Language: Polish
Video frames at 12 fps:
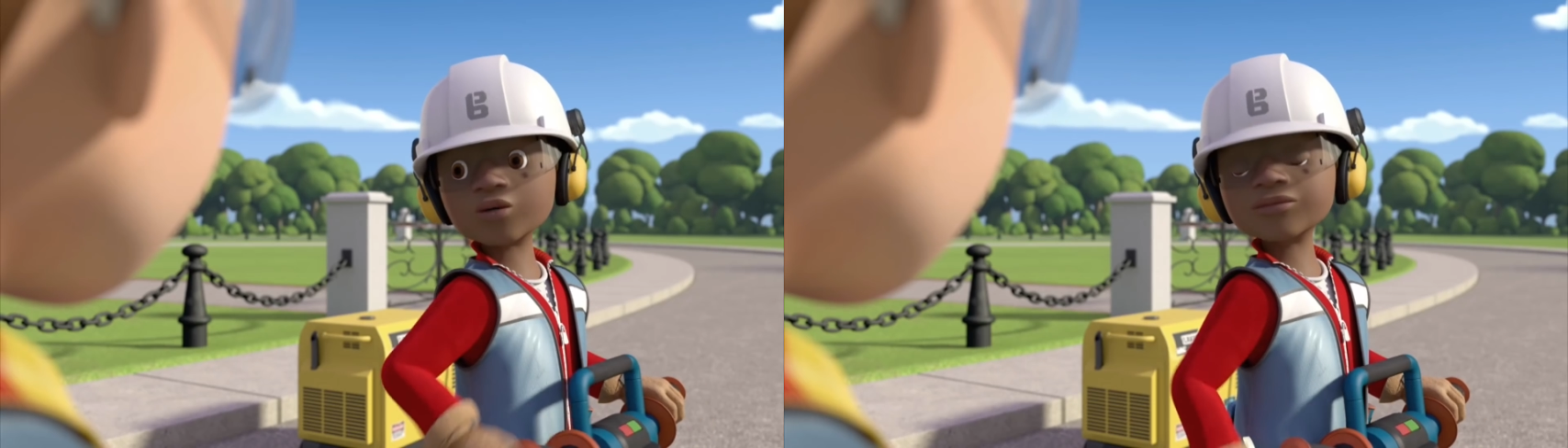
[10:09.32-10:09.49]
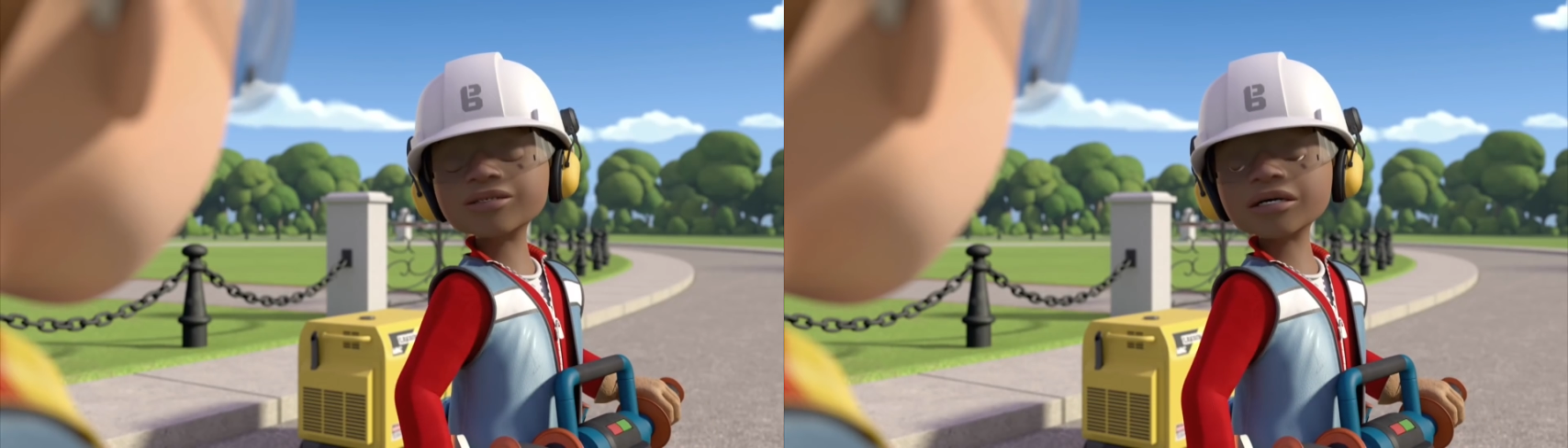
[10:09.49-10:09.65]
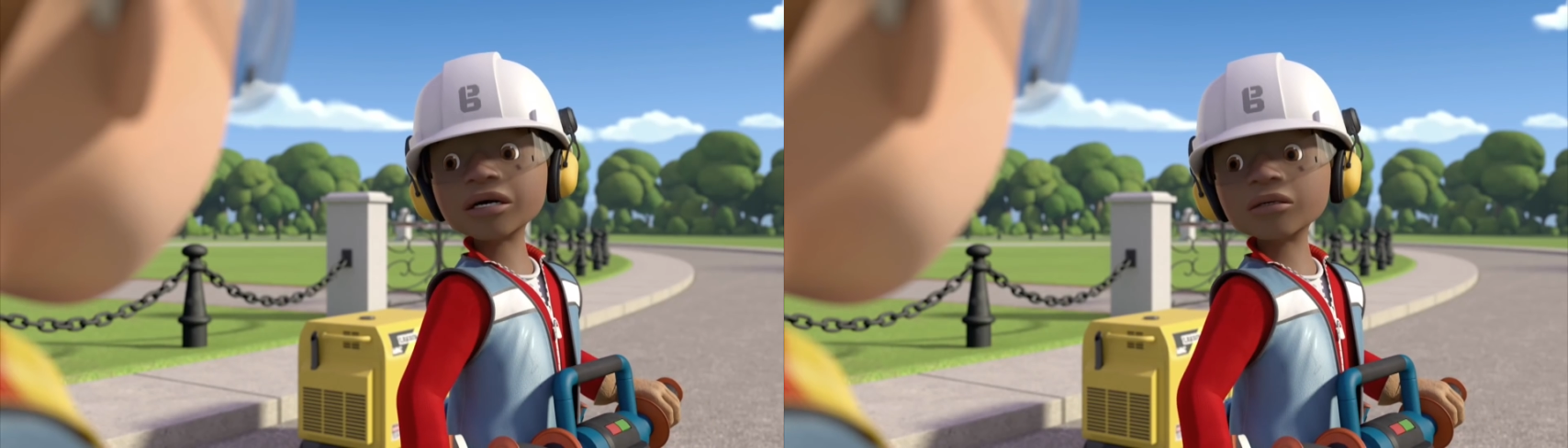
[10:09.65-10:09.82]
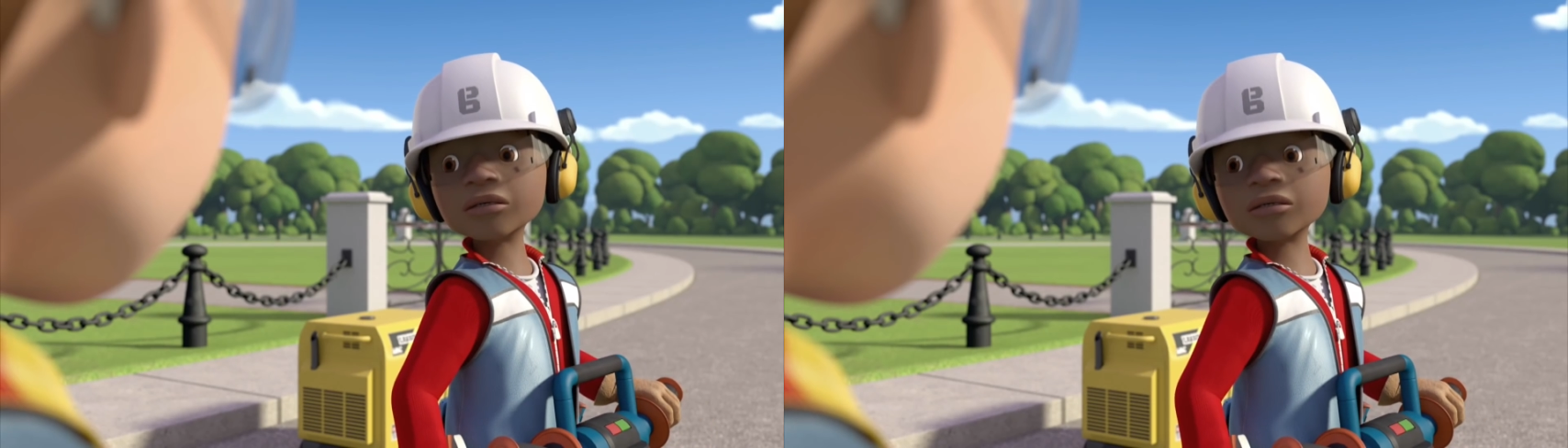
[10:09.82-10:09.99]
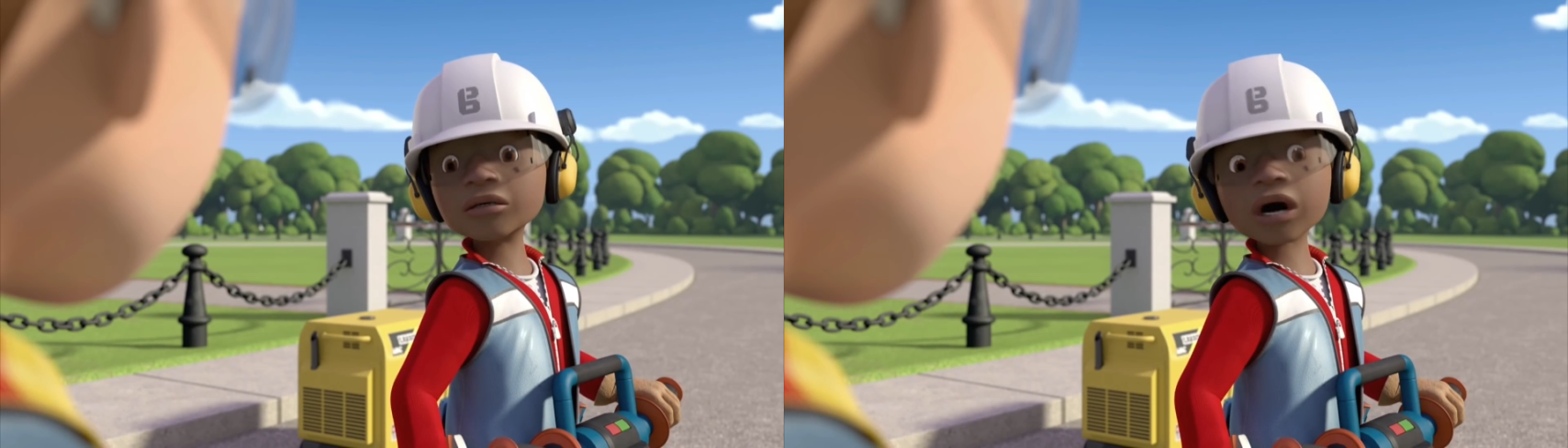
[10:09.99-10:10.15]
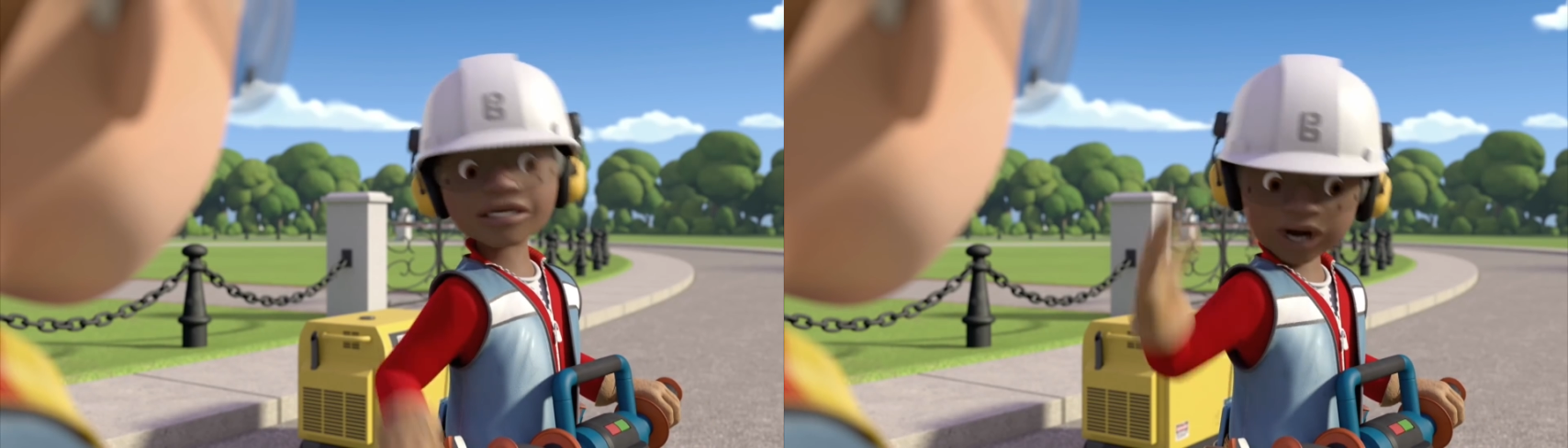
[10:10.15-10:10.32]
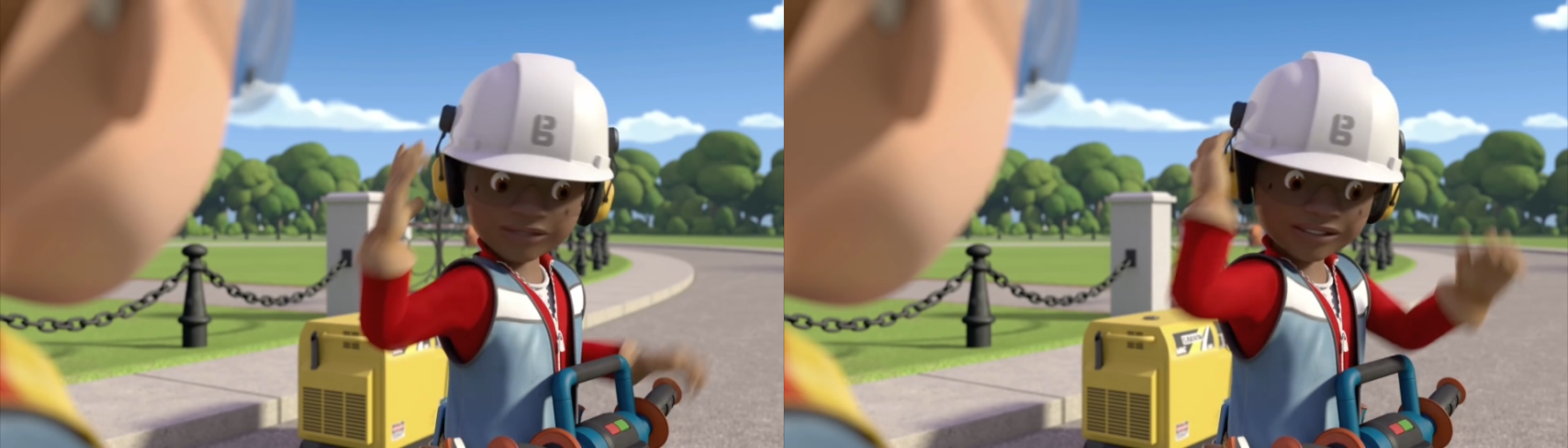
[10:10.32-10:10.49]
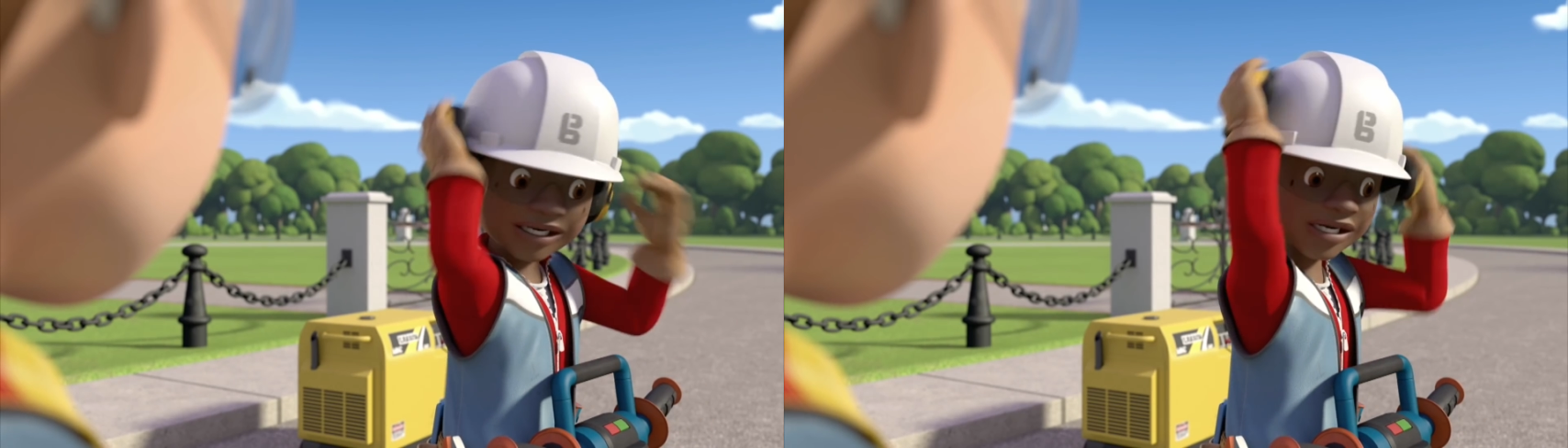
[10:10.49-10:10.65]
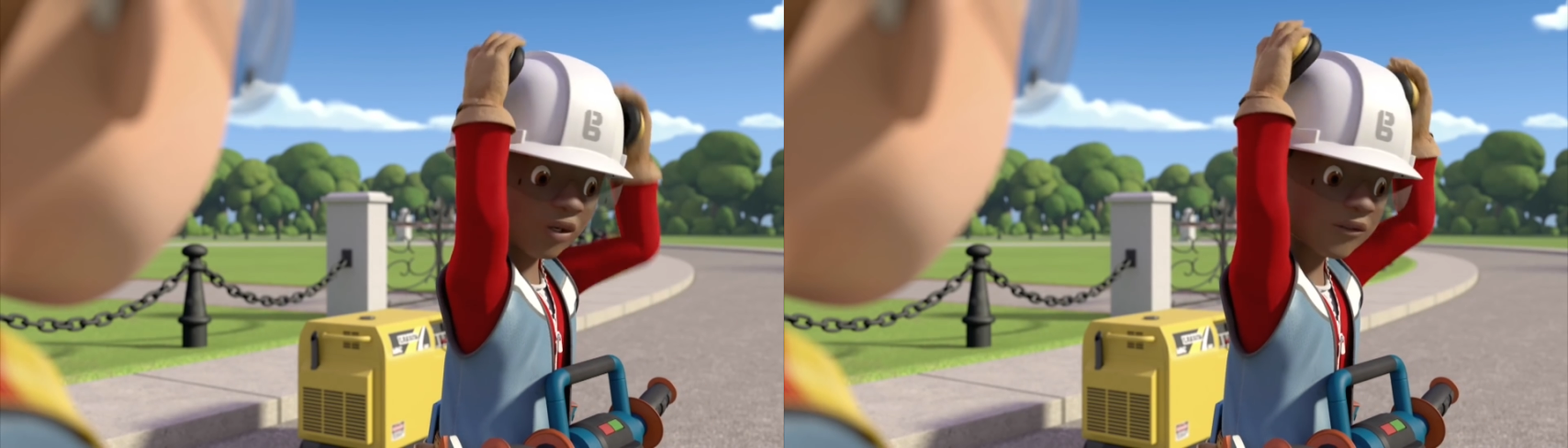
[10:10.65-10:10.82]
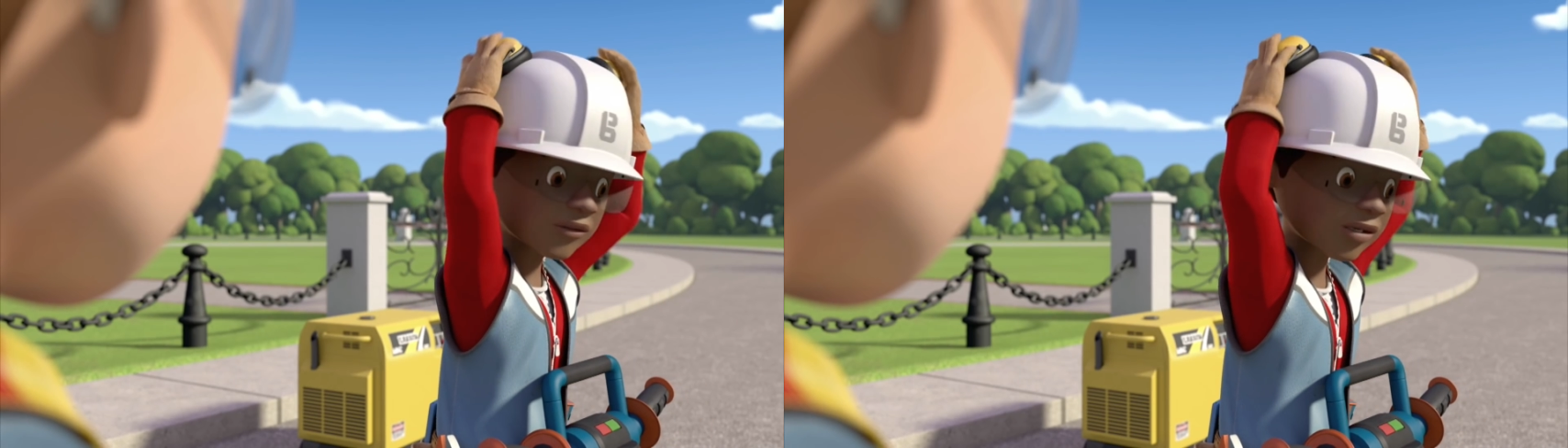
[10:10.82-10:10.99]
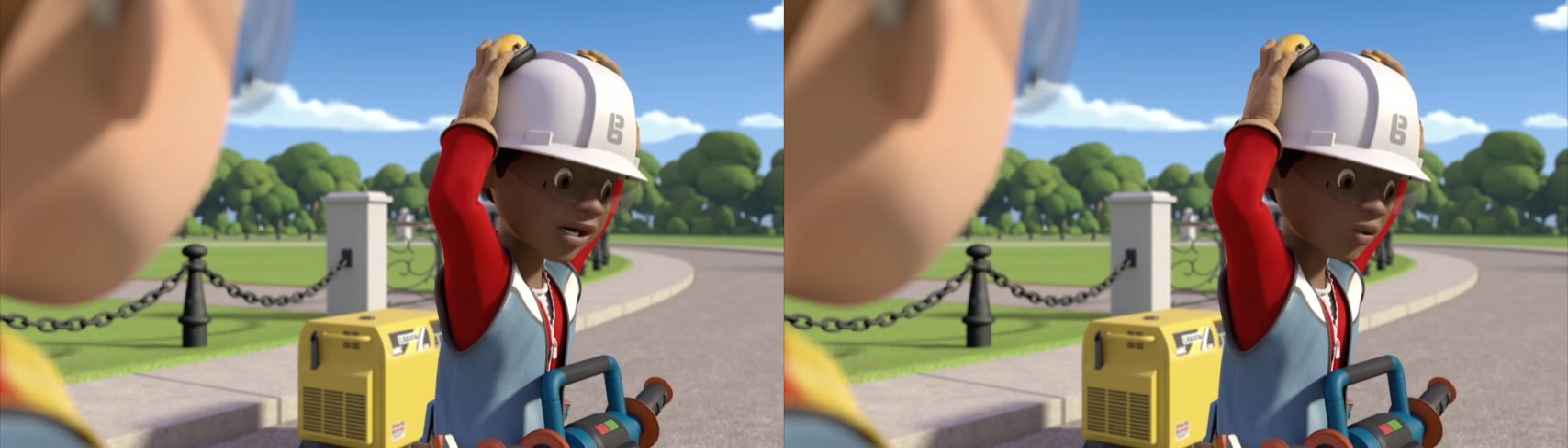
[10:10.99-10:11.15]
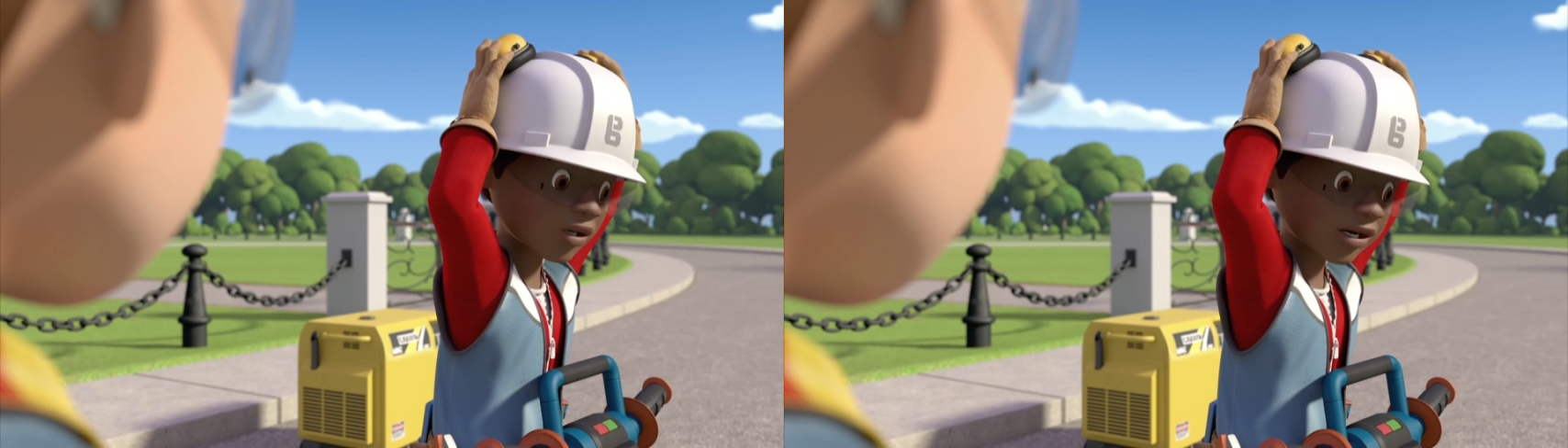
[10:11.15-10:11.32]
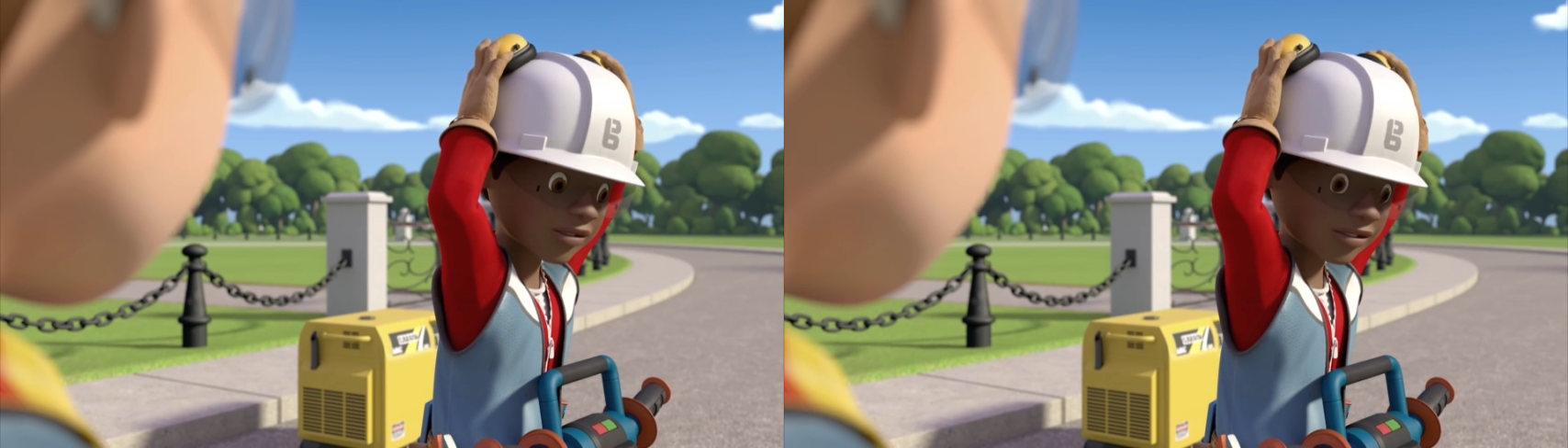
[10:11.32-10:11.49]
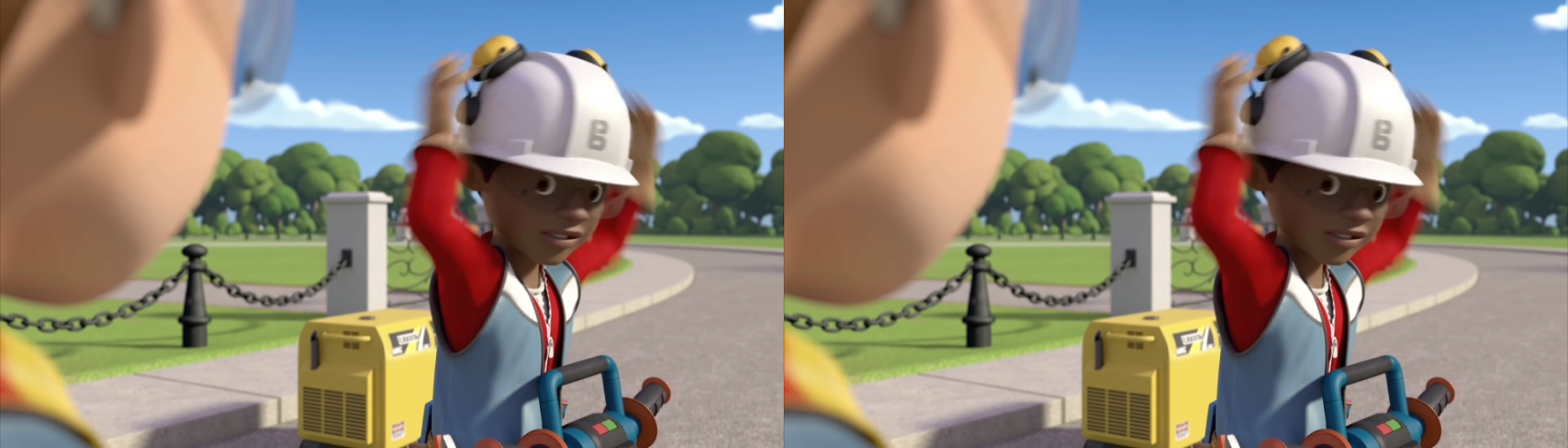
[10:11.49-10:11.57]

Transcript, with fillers: Ups, nie słyszę się zbyt dobrze w